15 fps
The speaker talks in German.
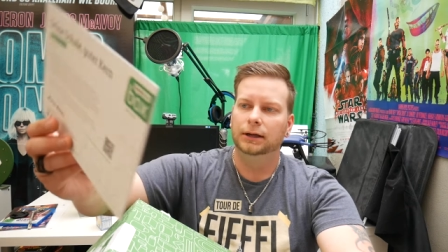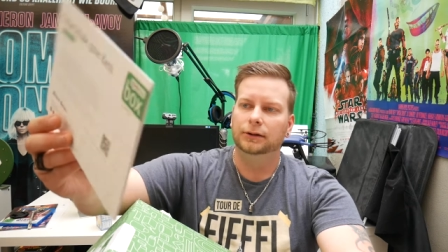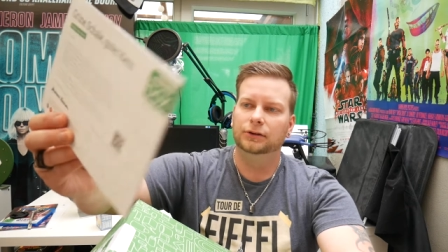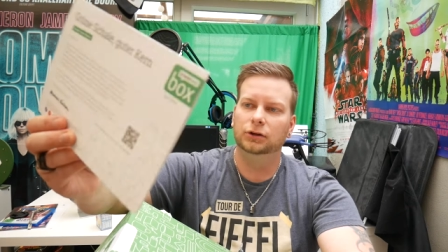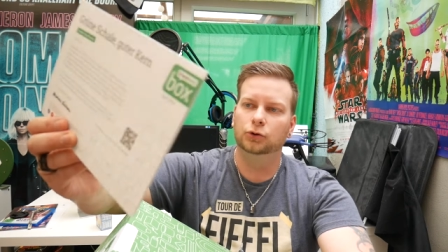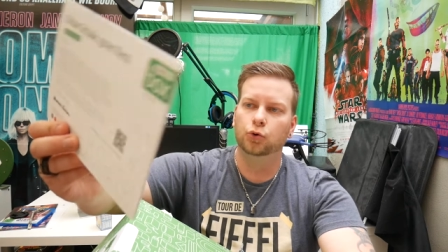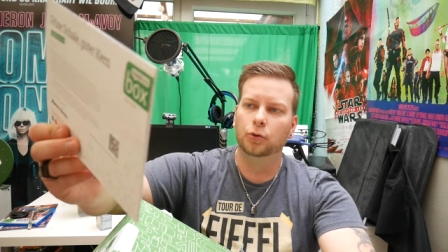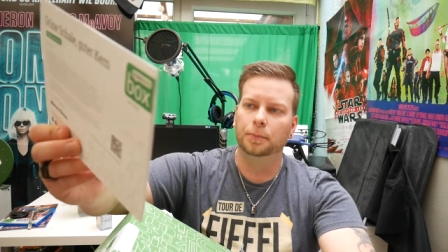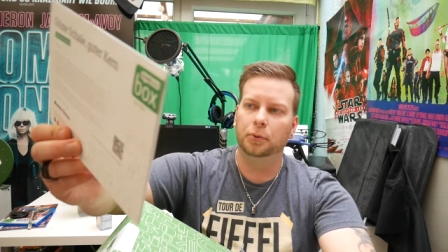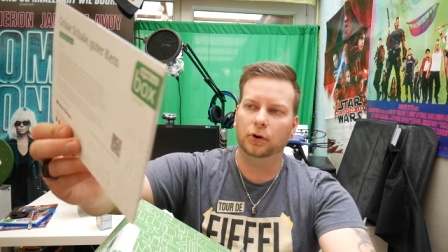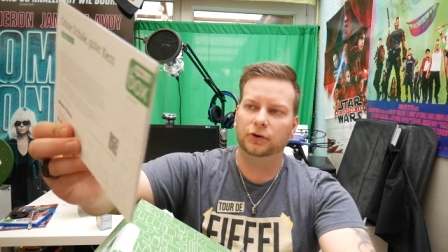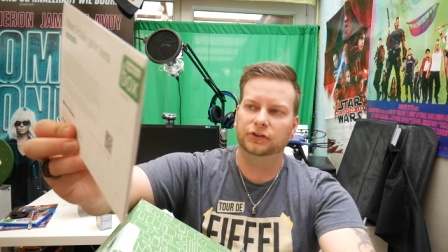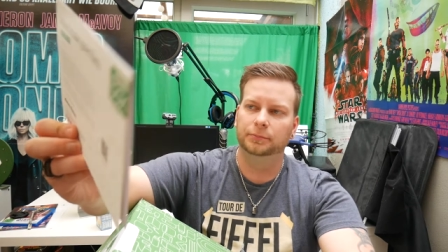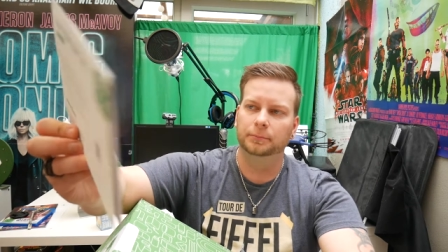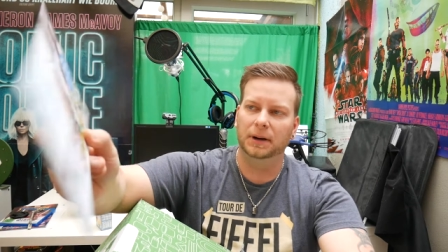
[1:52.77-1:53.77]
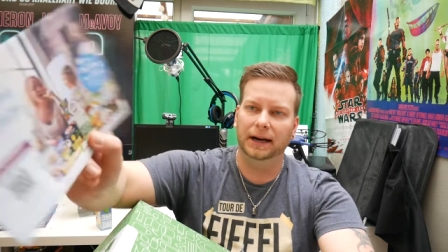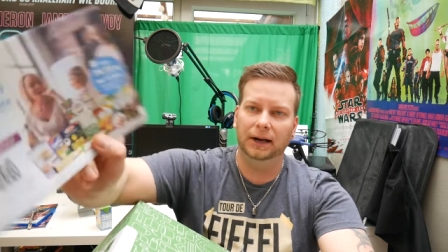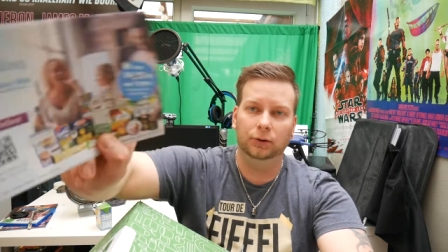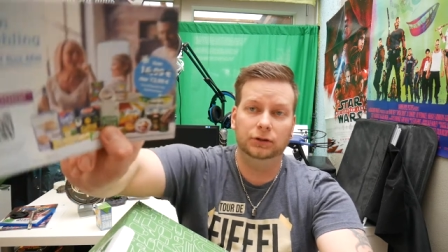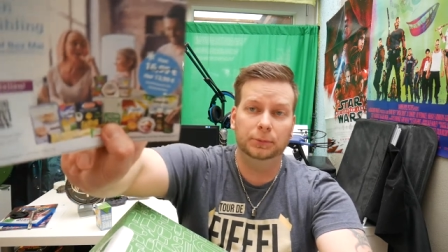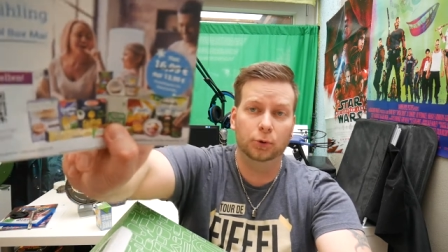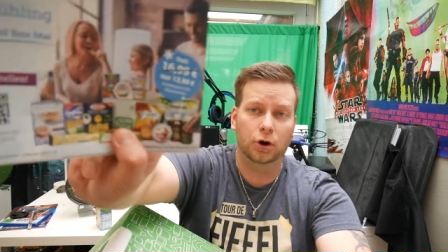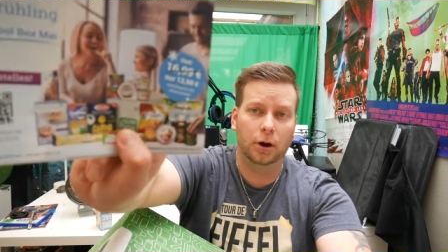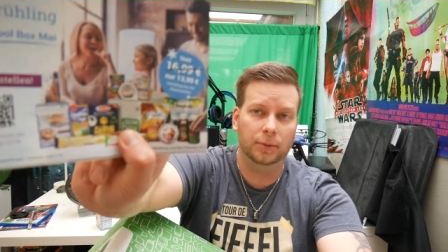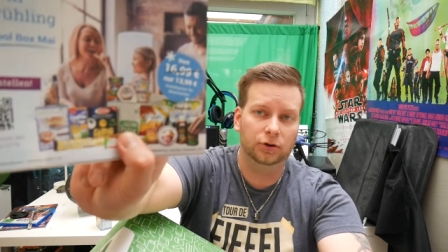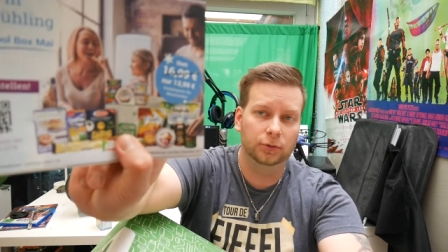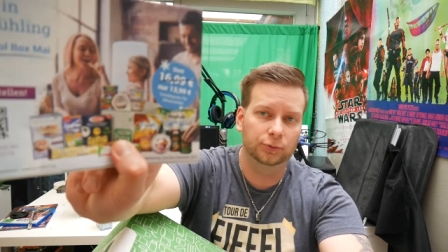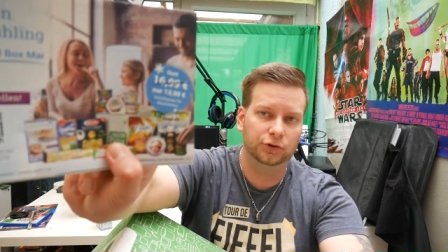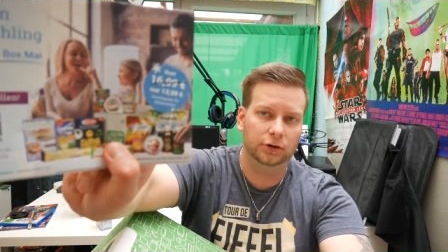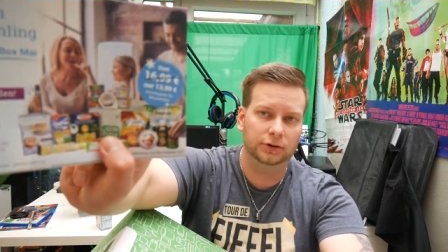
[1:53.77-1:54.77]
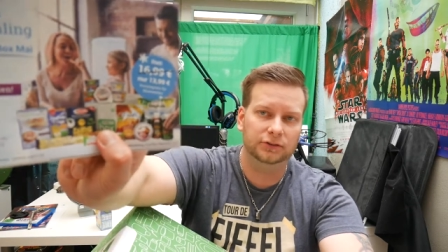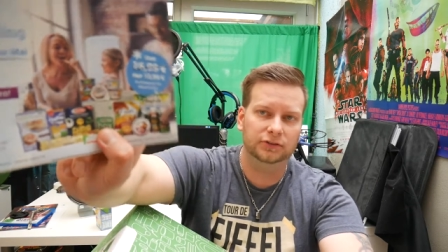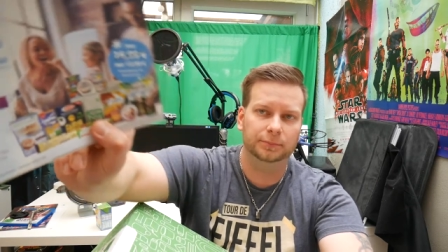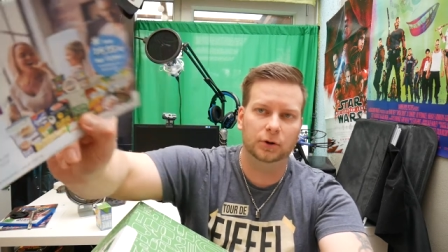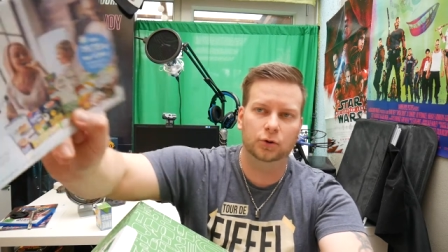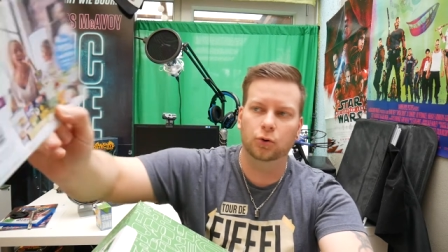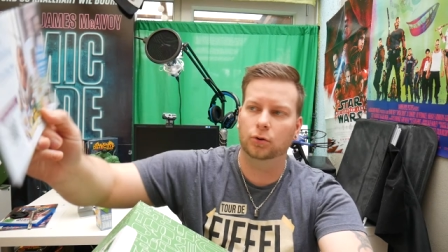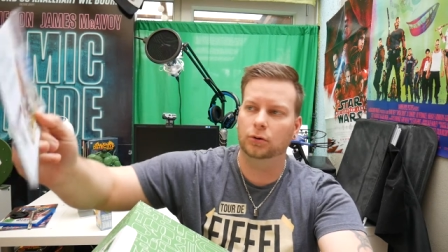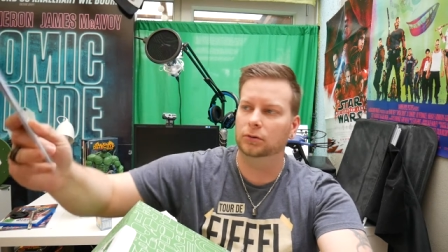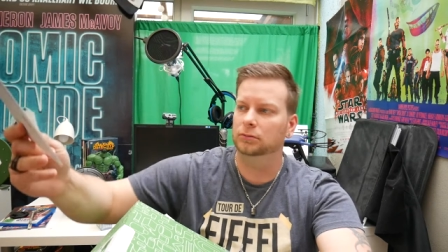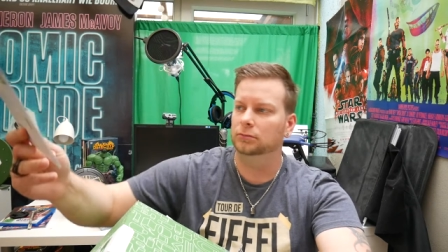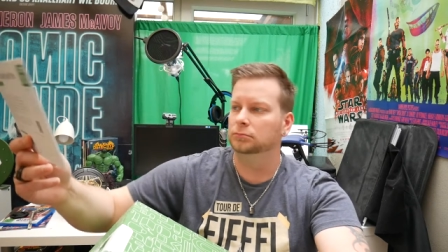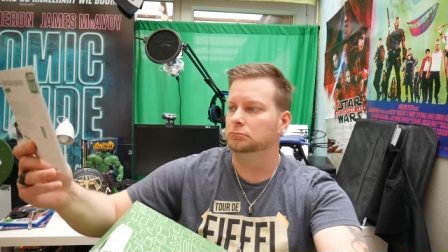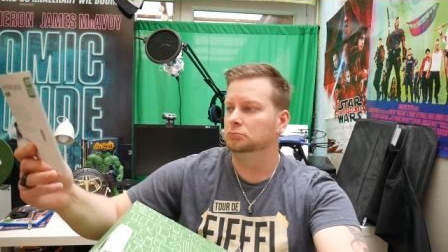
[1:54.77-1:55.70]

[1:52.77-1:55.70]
Die Coolbox Mai. Und die bekomme ich umsonst. Mal gucken.